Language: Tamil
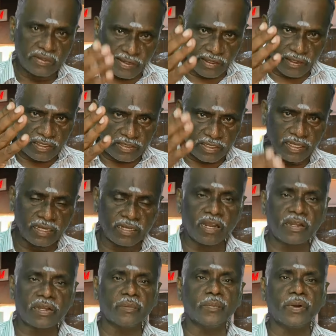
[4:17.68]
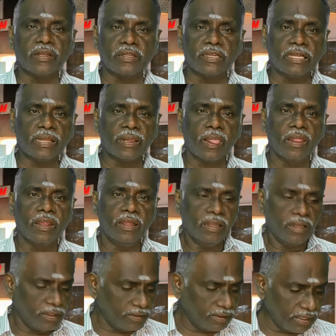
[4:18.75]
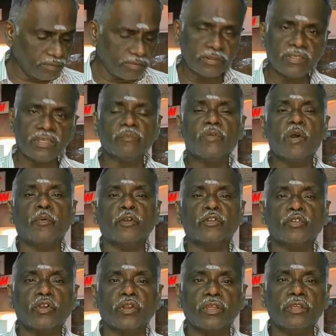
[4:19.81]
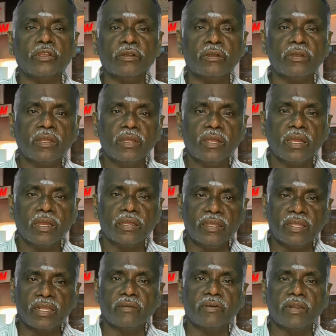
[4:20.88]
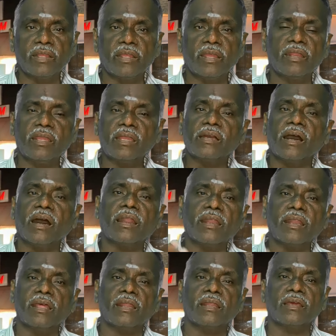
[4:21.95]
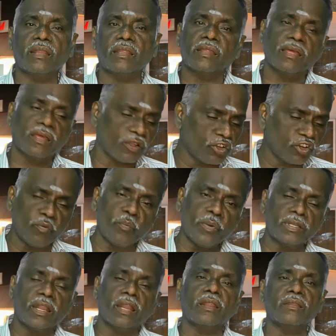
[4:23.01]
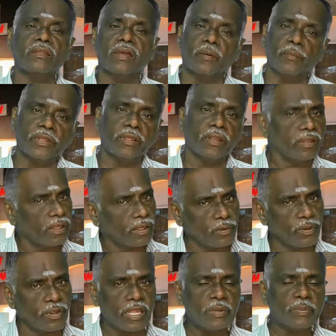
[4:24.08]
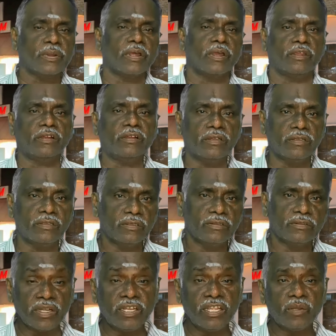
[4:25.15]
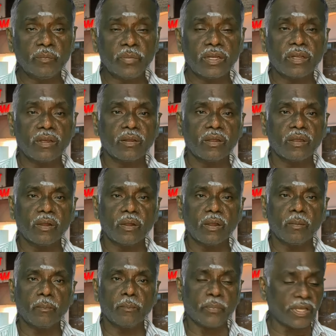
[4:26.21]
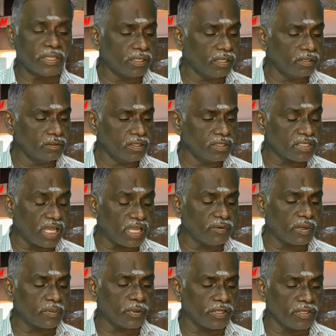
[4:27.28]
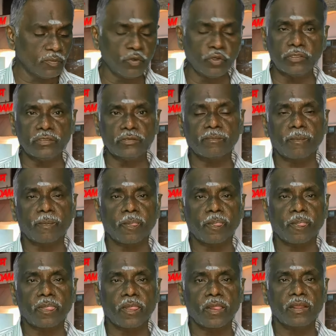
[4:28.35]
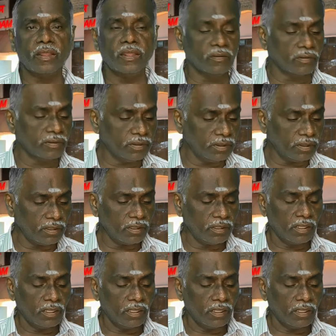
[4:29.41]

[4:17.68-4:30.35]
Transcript: அந்த ட்ரெயின் லிஸ்ட்டை இதில் காட்டுறேன் பாருங்கள் இதில் வந்து நம்ம பொறுத்த வரைக்கும் இரவில் ஏறி காலையில் இறங்குறது தான் ரொம்ப நல்லது அப்படிங்கிறது என்னுடைய அபிப்பிராயம் வண்டி நம்பர் பதினைந்து சைபர் பதிமூணு இது வந்து